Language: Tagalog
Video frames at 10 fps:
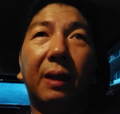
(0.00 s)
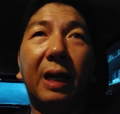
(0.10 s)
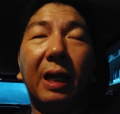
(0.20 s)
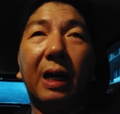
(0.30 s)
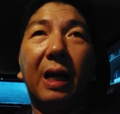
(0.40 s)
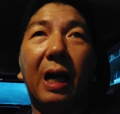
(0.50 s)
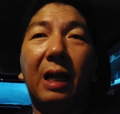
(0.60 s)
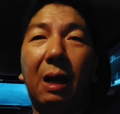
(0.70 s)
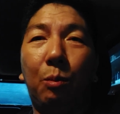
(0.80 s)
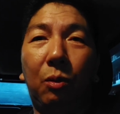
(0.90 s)

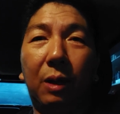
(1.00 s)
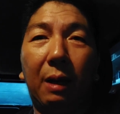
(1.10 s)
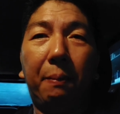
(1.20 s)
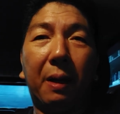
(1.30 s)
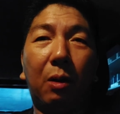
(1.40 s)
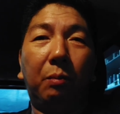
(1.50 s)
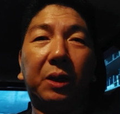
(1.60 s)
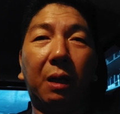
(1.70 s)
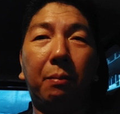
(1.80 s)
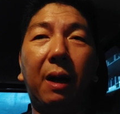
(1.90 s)
kinargahan lang muna para
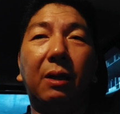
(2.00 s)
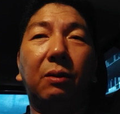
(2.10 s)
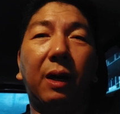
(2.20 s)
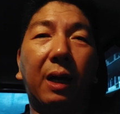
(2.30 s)
obserbahan yung